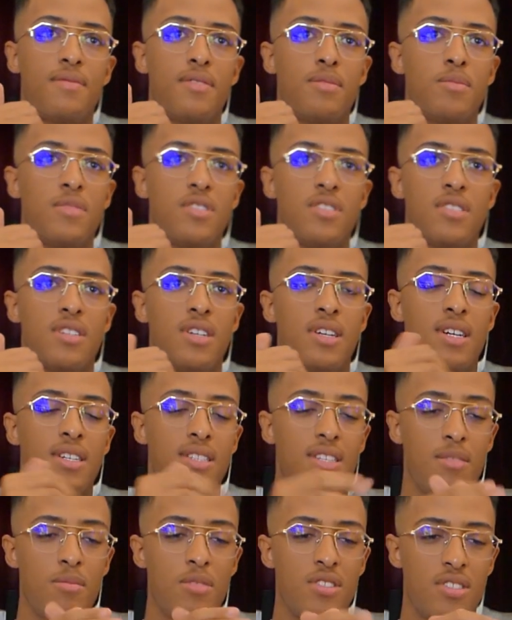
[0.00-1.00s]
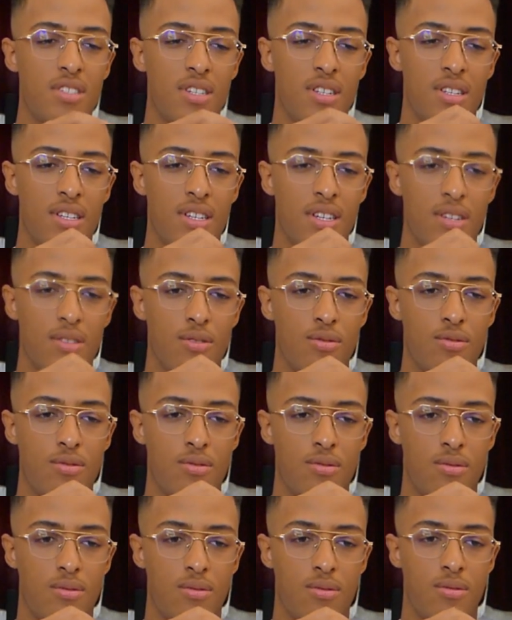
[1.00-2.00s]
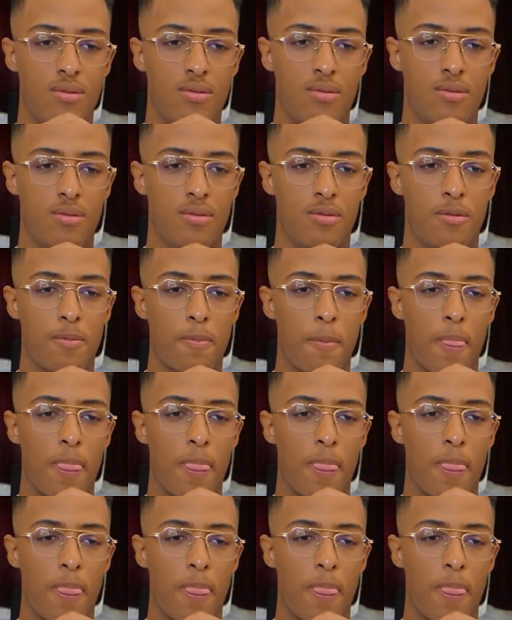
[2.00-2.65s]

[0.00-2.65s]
في المجال هذا المجال داخلو